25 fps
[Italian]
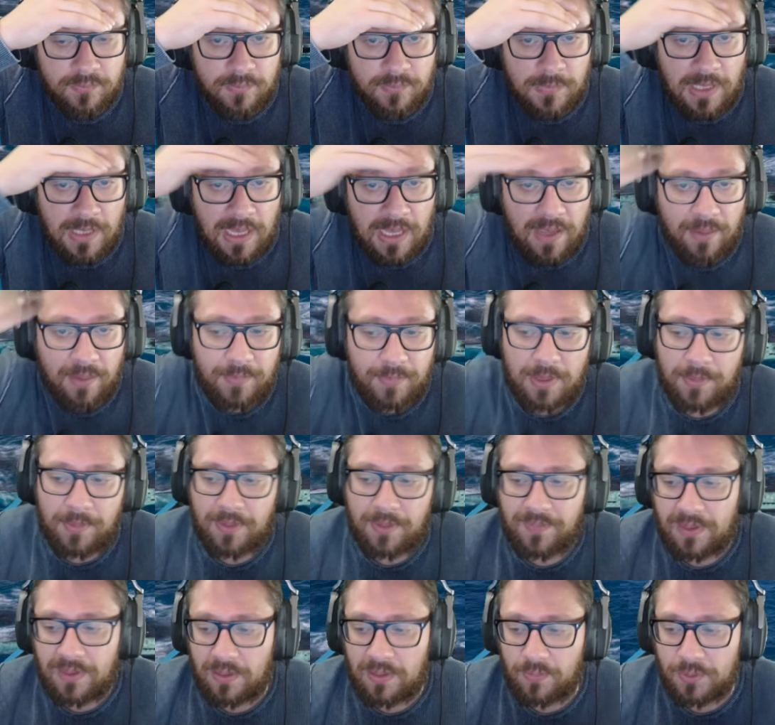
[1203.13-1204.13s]
Eh vabbè, ma
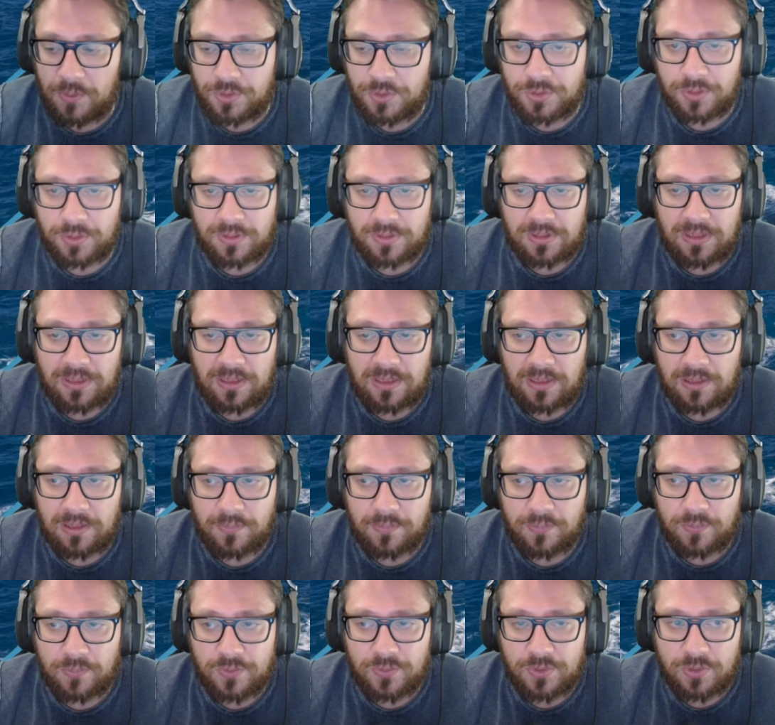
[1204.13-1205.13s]
viene one shot dalla
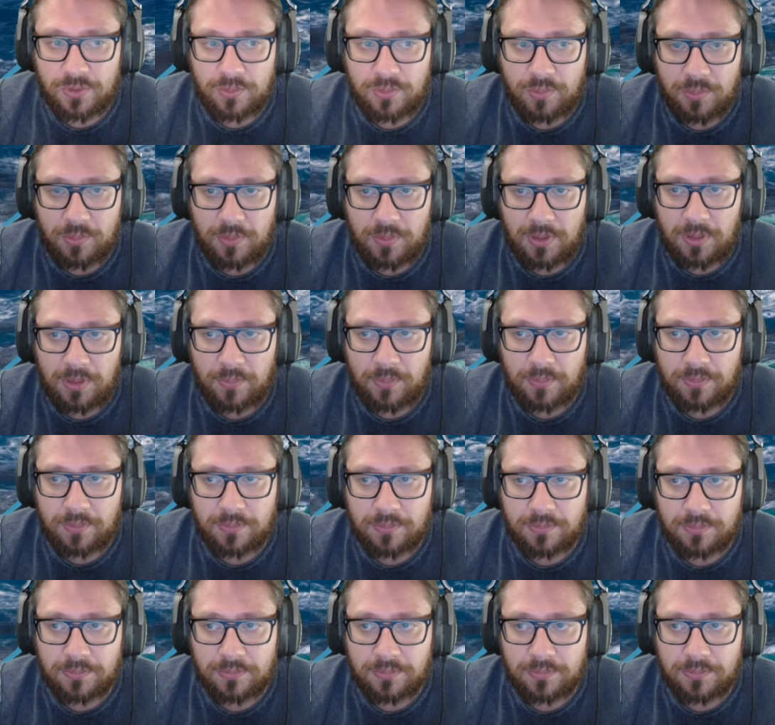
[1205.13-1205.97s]
fuso come minimo.